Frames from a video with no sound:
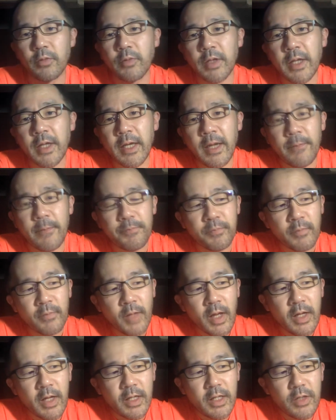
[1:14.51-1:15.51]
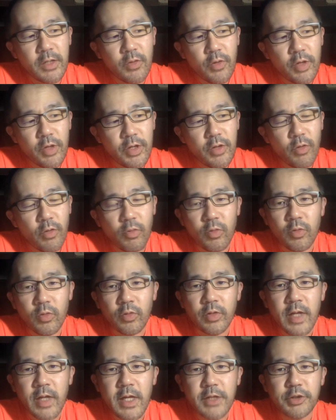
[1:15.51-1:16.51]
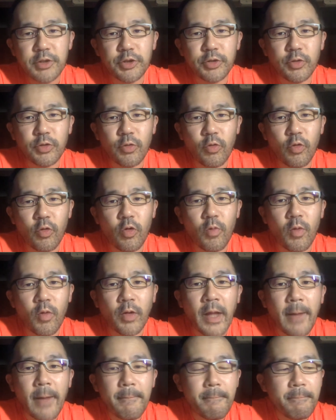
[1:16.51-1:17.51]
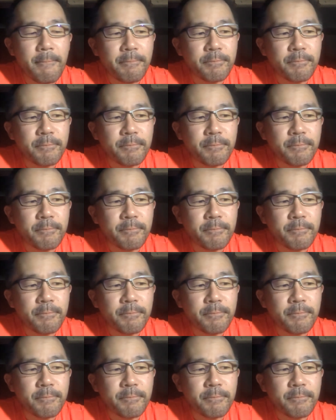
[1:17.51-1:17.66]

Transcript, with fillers: ので、いよいよこの店主の方もね、